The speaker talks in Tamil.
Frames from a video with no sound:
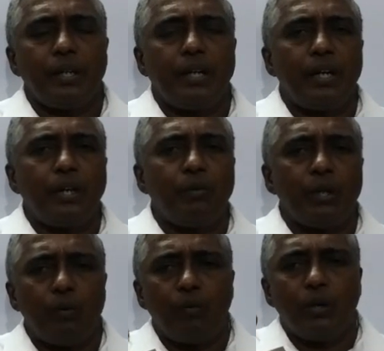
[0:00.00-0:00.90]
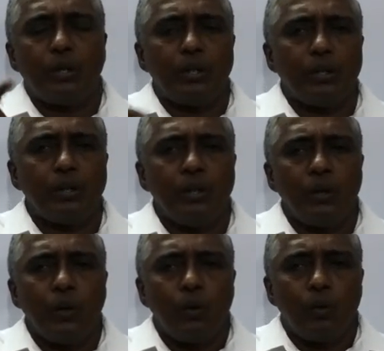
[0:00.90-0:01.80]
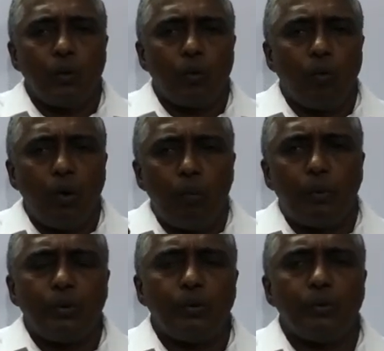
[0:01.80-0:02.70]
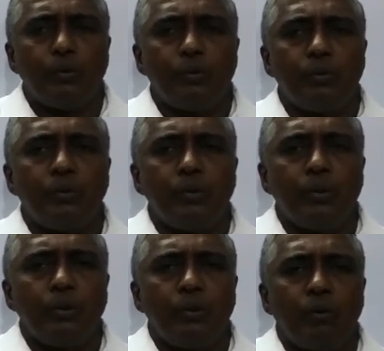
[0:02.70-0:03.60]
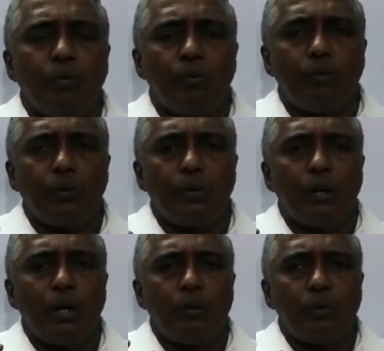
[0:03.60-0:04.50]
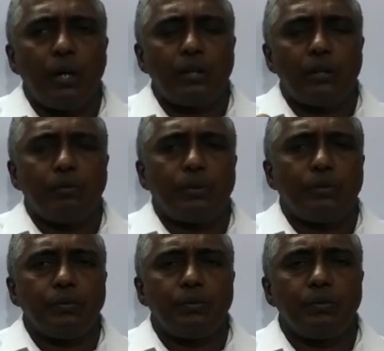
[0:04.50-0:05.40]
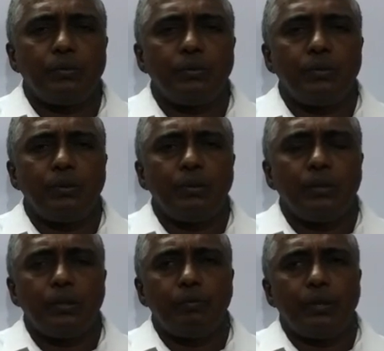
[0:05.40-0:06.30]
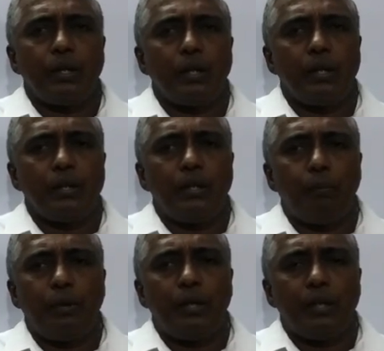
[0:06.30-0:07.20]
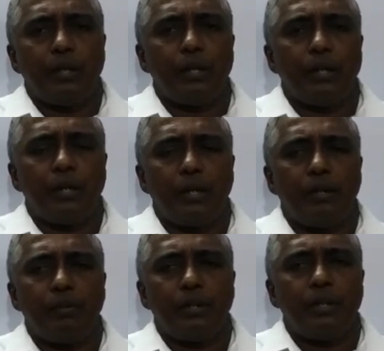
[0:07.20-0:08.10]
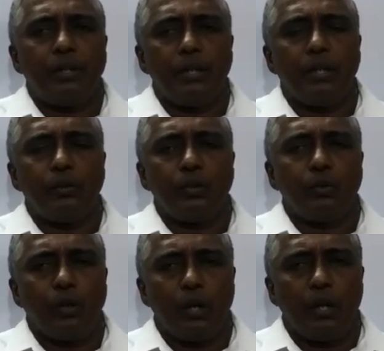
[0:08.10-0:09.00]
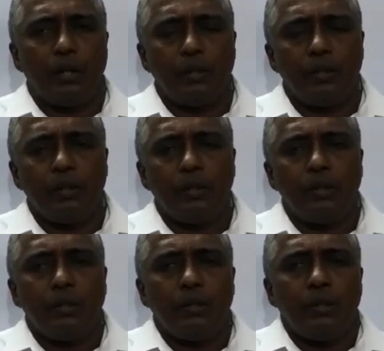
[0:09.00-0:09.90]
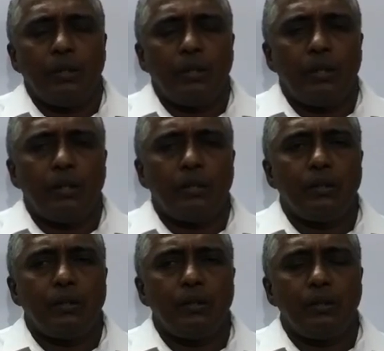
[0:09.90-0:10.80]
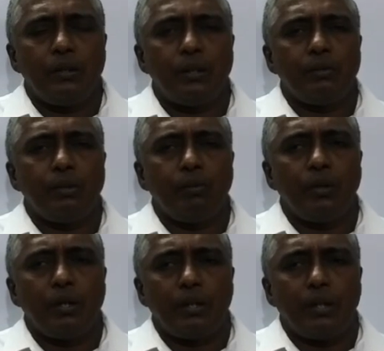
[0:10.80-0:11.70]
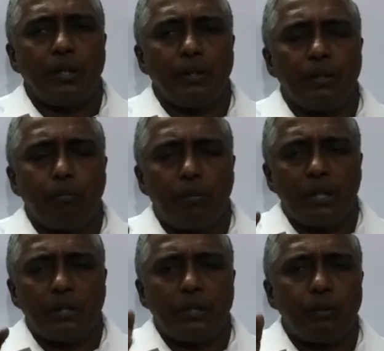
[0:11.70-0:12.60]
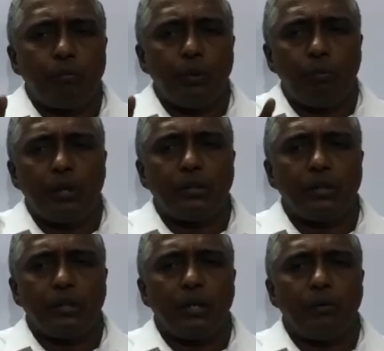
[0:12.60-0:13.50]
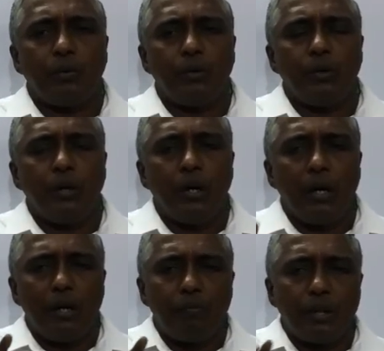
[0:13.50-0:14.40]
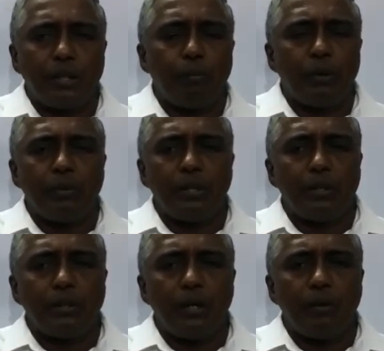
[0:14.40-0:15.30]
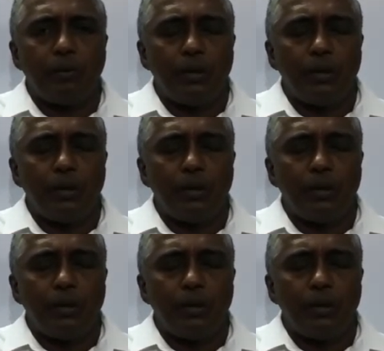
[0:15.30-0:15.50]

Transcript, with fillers: இதை கேட்ட உடனே உங்களுக்கு ஒரு மனதளவில் ஒரு கோபம் வரும் ஆத்திரம் வரும் இவன் எப்படி நம்மள டிரைவர் இல்லை அப்படின்னு சொல்லலான்னு தோணும் இதை வந்து நான் உங்களை ஒன்று புண்படுத்துறதுக்காகவோ அல்லது வருத்தப்பட வைக்கிறதுக்காகவோ